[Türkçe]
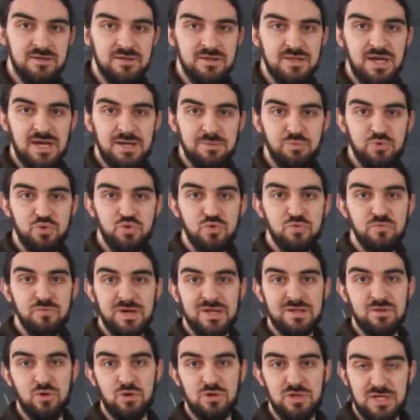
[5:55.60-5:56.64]
diğer bütün
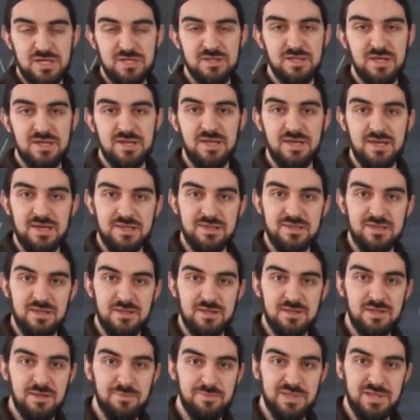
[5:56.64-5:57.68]
vektörlerin nereye
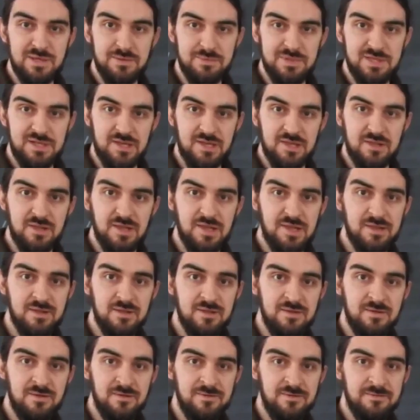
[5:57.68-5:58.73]
gittiğini de bilebilirsiniz.
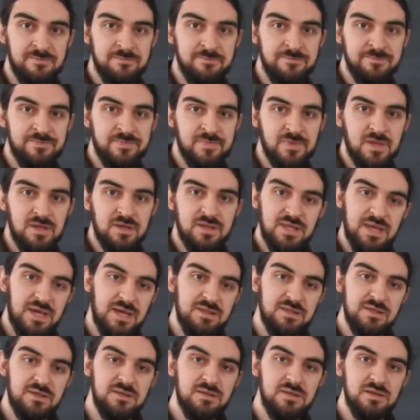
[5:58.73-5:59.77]

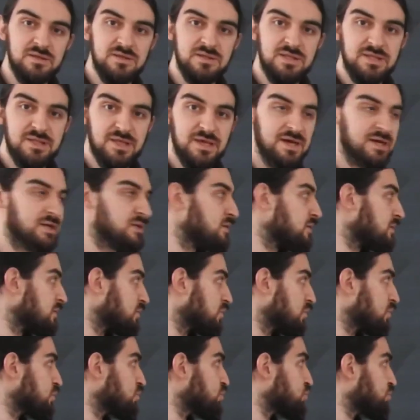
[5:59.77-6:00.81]
Yani lineer
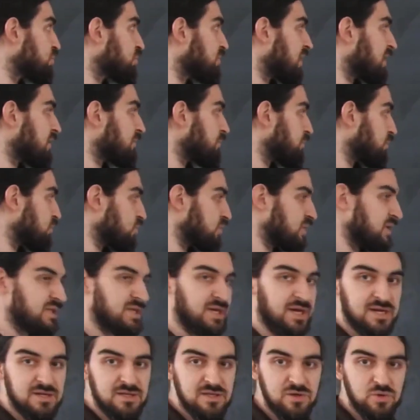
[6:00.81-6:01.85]
dönüşümler, bu
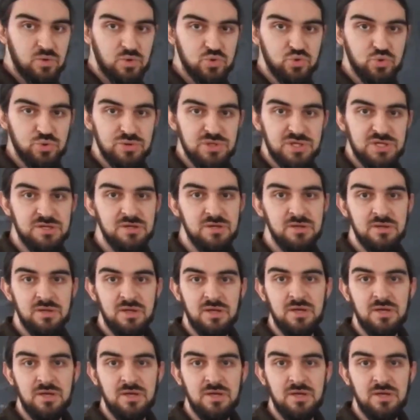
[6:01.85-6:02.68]
lineerlik koşulları